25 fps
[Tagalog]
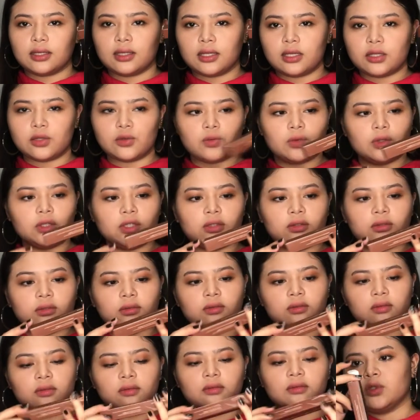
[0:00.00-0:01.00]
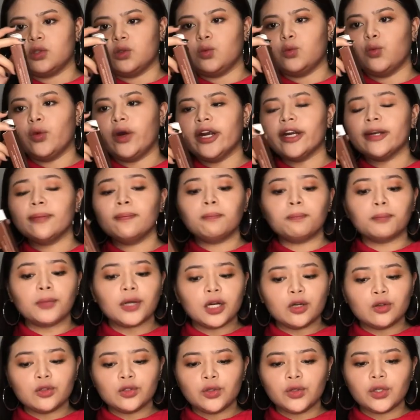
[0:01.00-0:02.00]
This one. Warm
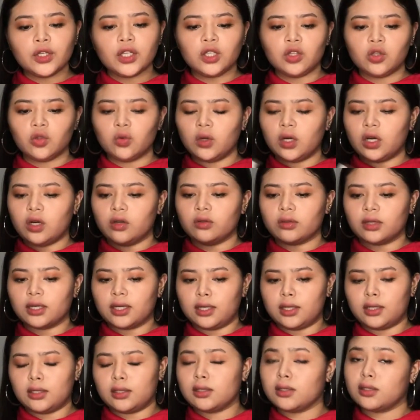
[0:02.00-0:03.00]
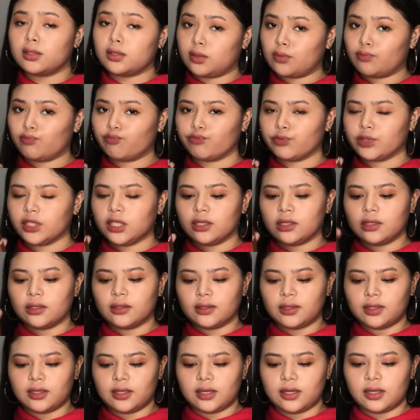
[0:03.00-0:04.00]
brown yung kinuha ko, guys.
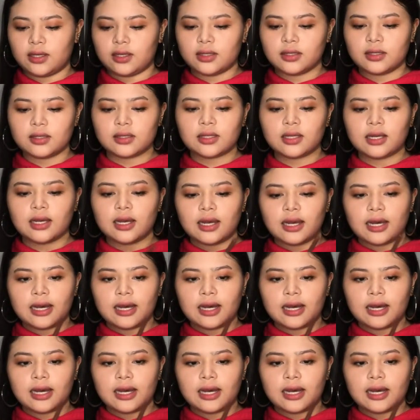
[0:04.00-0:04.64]
Yes.